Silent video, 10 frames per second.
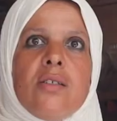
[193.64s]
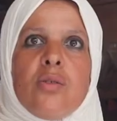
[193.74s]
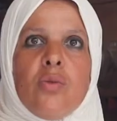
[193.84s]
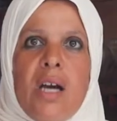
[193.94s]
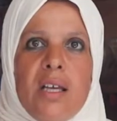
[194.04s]

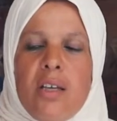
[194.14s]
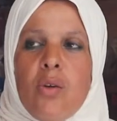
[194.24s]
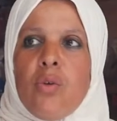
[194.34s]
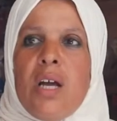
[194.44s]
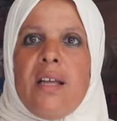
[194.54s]
السوق هذا
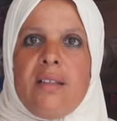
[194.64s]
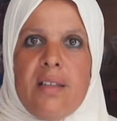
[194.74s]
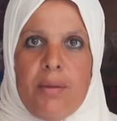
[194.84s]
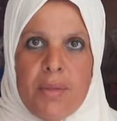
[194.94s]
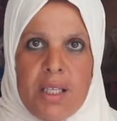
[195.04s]
يكون
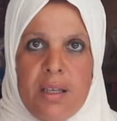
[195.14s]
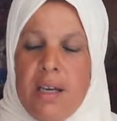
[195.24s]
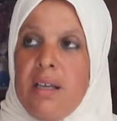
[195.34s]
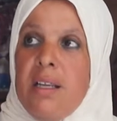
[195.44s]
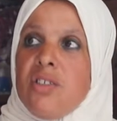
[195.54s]
خدام
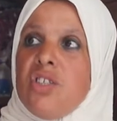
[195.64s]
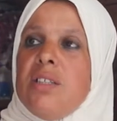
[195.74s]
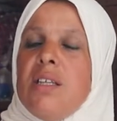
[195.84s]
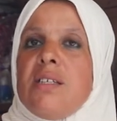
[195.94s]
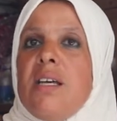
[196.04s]
علاش
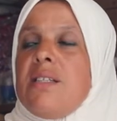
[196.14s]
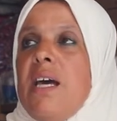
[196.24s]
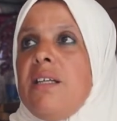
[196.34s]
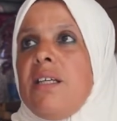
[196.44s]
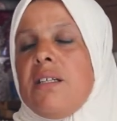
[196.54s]
الناس
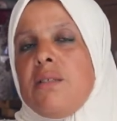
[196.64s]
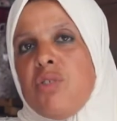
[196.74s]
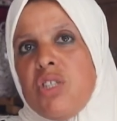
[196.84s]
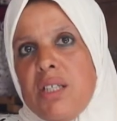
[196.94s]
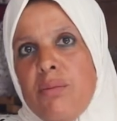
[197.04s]
كتعاني
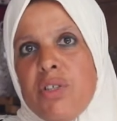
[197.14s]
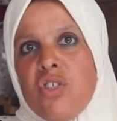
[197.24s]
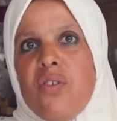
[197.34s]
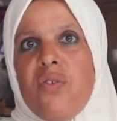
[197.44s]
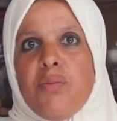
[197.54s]
كتمشي تنبر
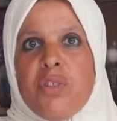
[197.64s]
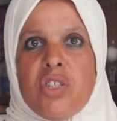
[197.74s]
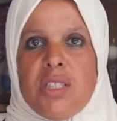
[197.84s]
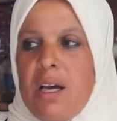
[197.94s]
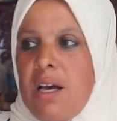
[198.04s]
شيفا
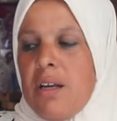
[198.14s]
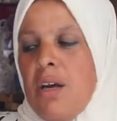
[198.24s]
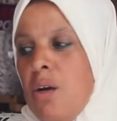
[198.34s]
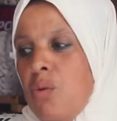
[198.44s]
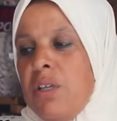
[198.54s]
باش تسخر
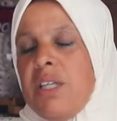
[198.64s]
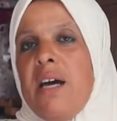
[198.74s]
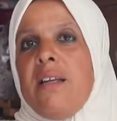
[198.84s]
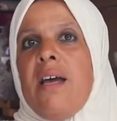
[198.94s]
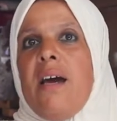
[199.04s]
وحنا
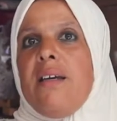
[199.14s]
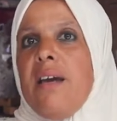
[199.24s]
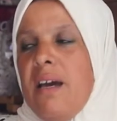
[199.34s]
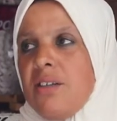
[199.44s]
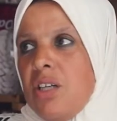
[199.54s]
عندنا
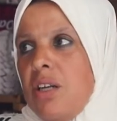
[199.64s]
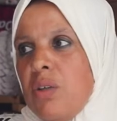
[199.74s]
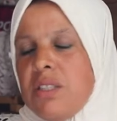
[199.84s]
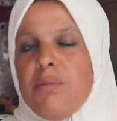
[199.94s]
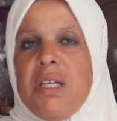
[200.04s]
اي حاجه
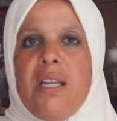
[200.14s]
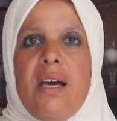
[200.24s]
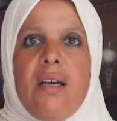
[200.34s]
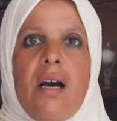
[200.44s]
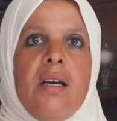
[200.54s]
لوازم
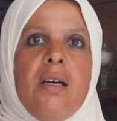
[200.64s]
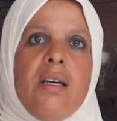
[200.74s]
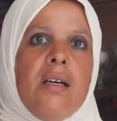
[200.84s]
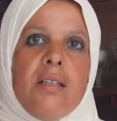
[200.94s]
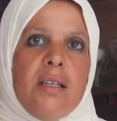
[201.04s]
هنايا
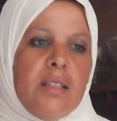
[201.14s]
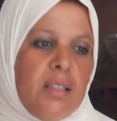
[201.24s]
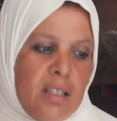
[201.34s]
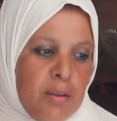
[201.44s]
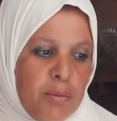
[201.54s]
آه، آه،
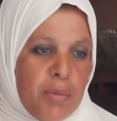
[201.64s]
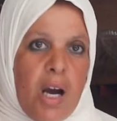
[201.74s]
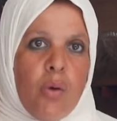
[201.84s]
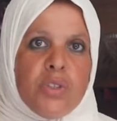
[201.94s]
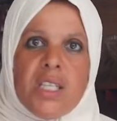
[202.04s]

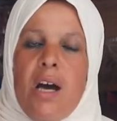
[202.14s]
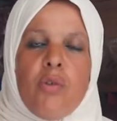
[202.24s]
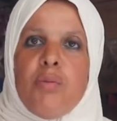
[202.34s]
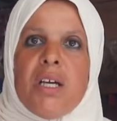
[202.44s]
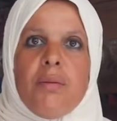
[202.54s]
مقوس
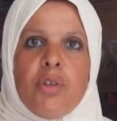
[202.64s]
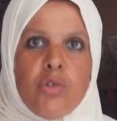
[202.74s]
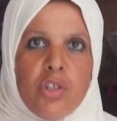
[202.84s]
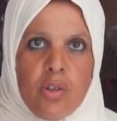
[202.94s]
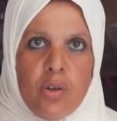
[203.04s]
خاوي ما
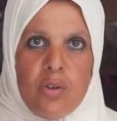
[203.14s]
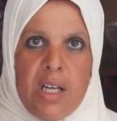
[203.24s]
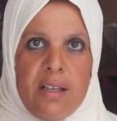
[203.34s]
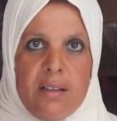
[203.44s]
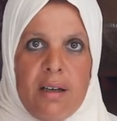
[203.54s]
كيبغيوش
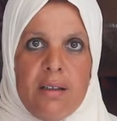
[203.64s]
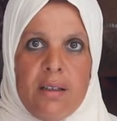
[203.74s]
يدخلون عندنا